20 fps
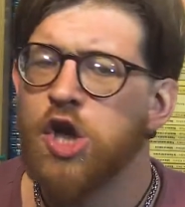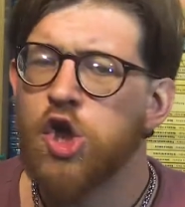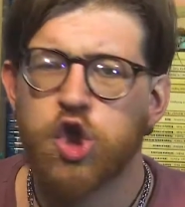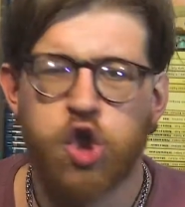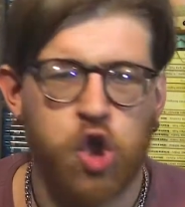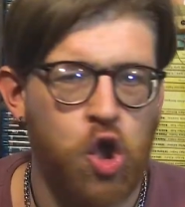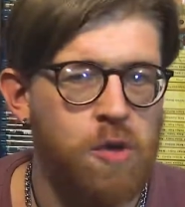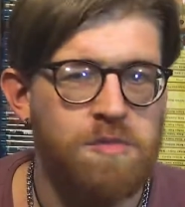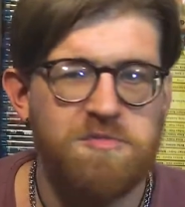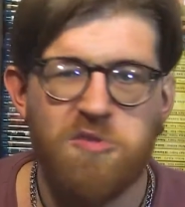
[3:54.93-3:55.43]

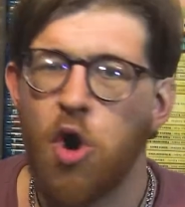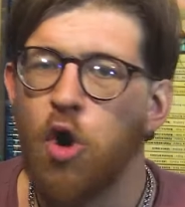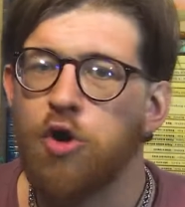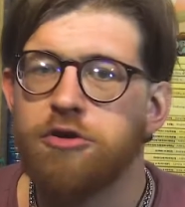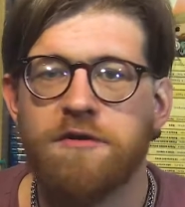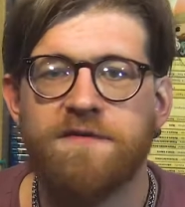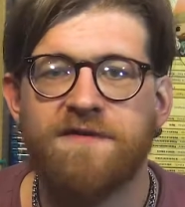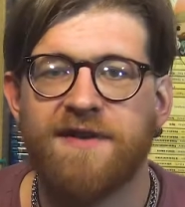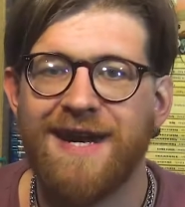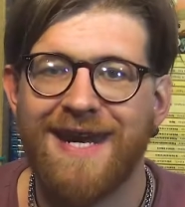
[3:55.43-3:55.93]
sono
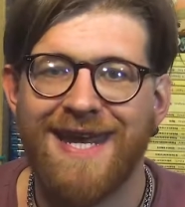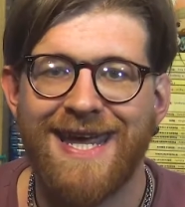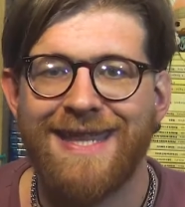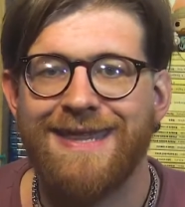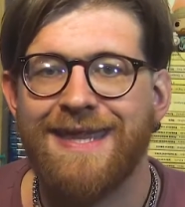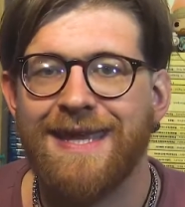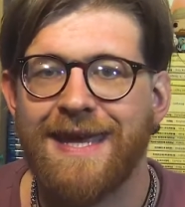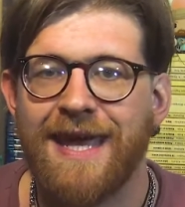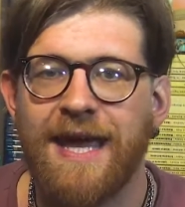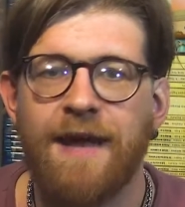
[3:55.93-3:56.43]
molto
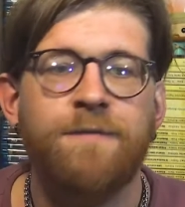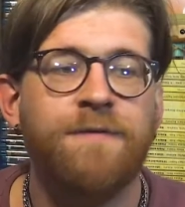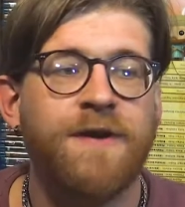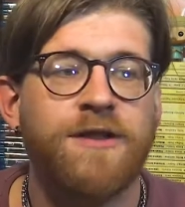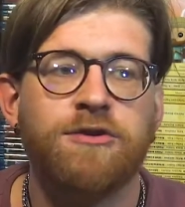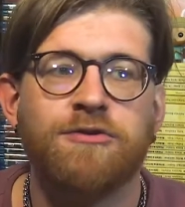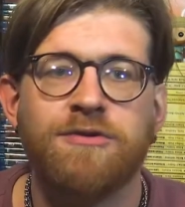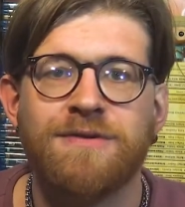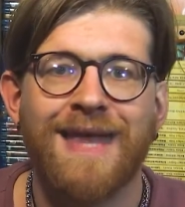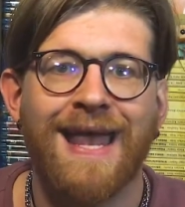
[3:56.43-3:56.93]
frenetiche, il
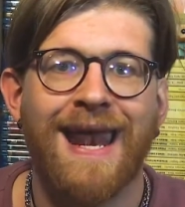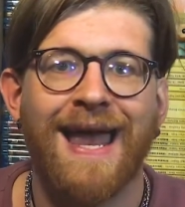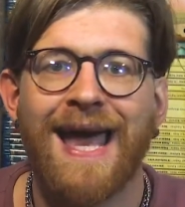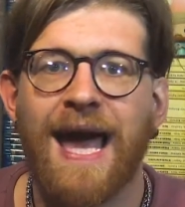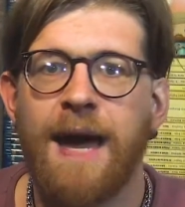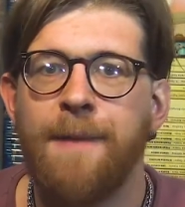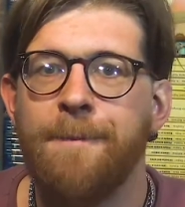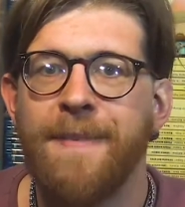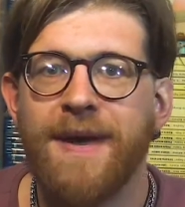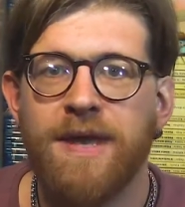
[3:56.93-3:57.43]
fatto della
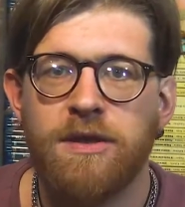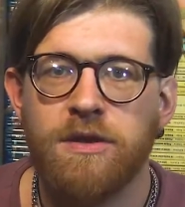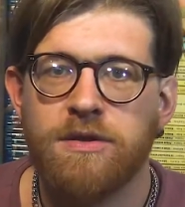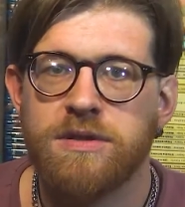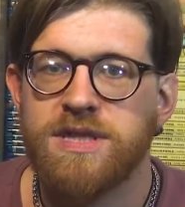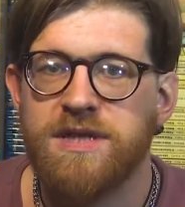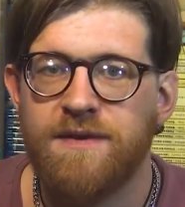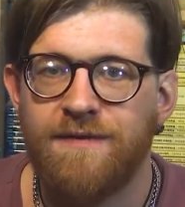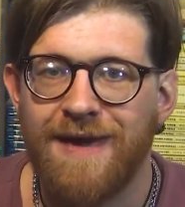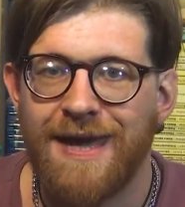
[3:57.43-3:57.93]
gamba non
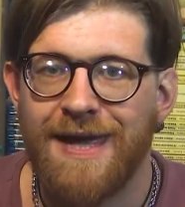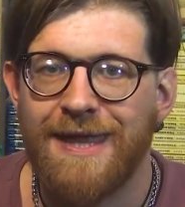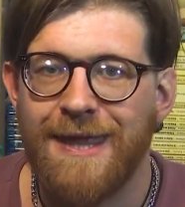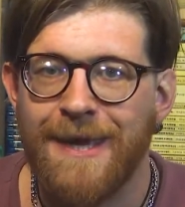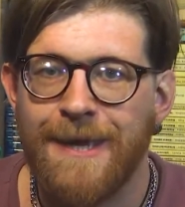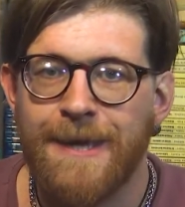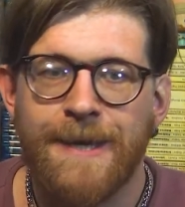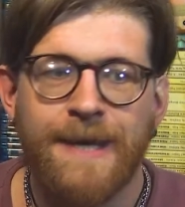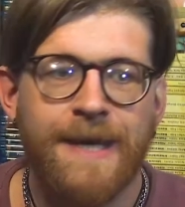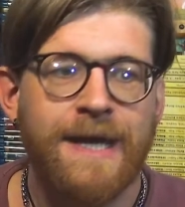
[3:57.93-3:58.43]
si
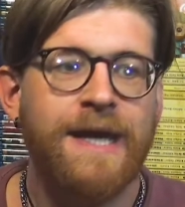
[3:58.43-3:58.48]
vede.